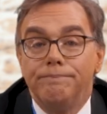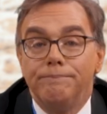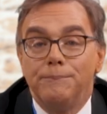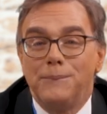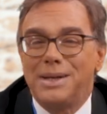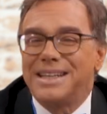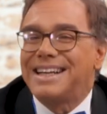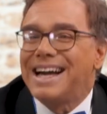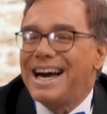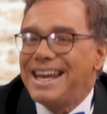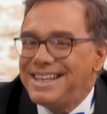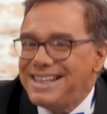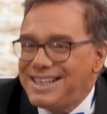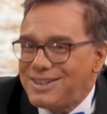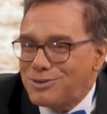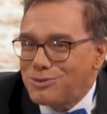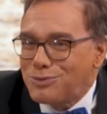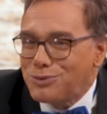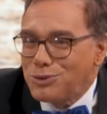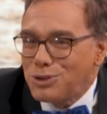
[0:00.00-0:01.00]
Man kann
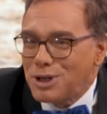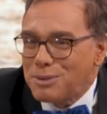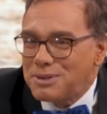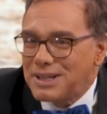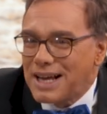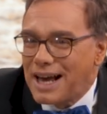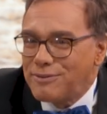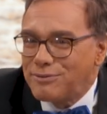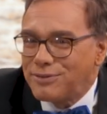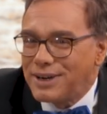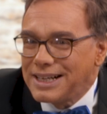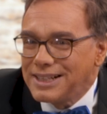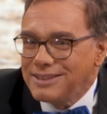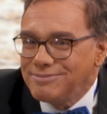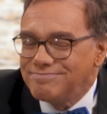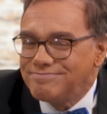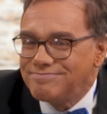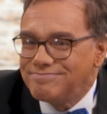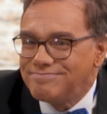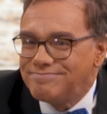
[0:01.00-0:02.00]
nicht zu früh damit anfangen?
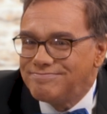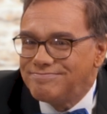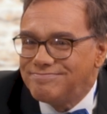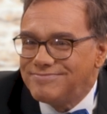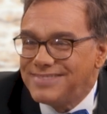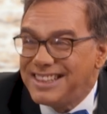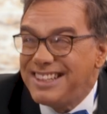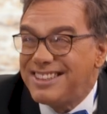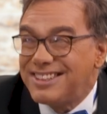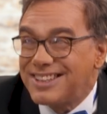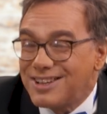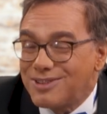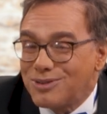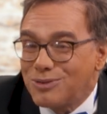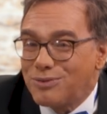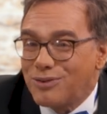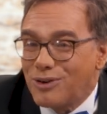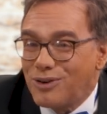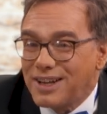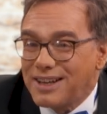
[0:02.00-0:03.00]
Ist das
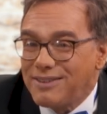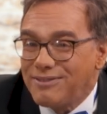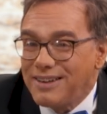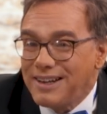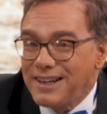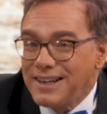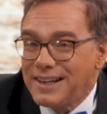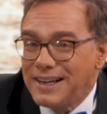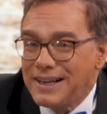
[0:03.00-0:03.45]
so, Frau Gibbel?